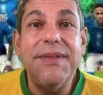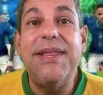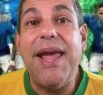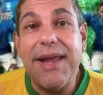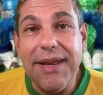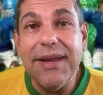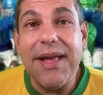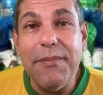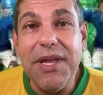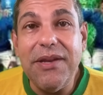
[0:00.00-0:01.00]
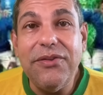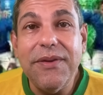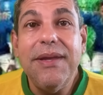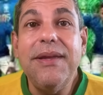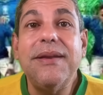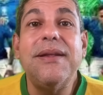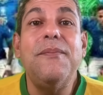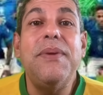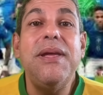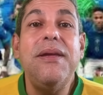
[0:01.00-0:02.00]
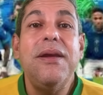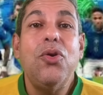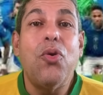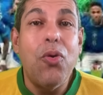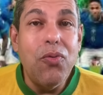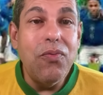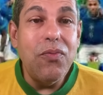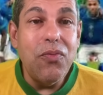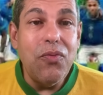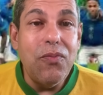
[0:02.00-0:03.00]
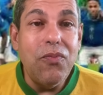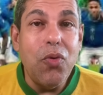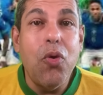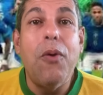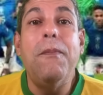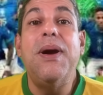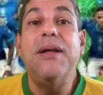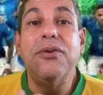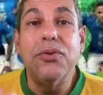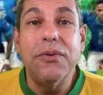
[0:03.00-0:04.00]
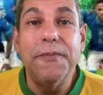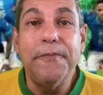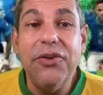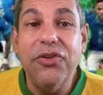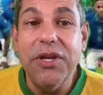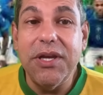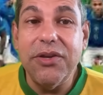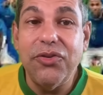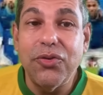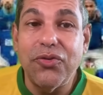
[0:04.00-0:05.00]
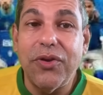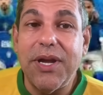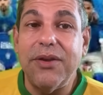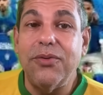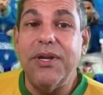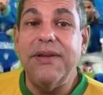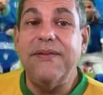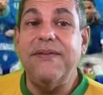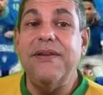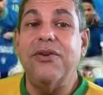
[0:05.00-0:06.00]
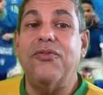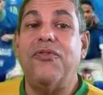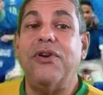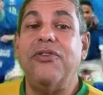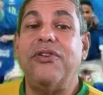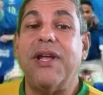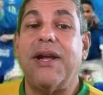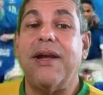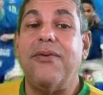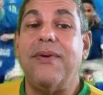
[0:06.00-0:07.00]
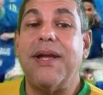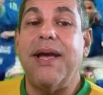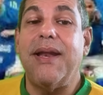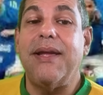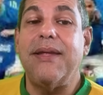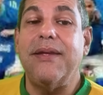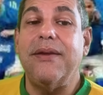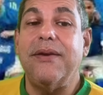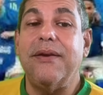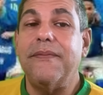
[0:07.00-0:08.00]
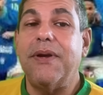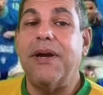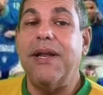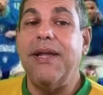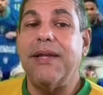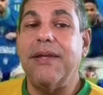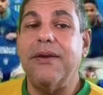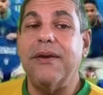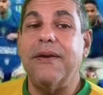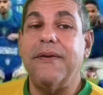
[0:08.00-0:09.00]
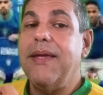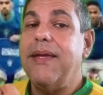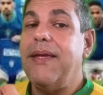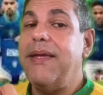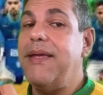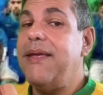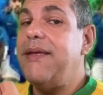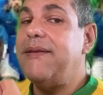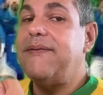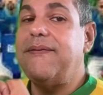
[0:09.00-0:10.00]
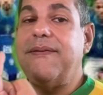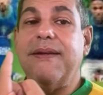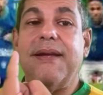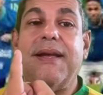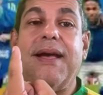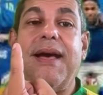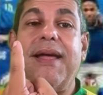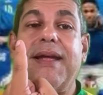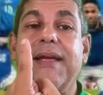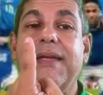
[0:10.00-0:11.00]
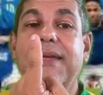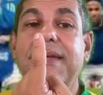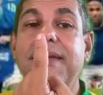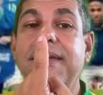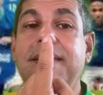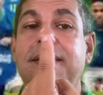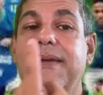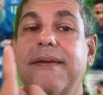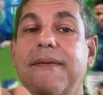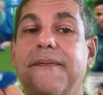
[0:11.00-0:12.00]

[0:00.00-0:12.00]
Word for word: tecnicamente e também com um comando diante dos jogadores. E eu vou destacar um cara aqui, ó. olha aqui. Ó. Esse cara aqui,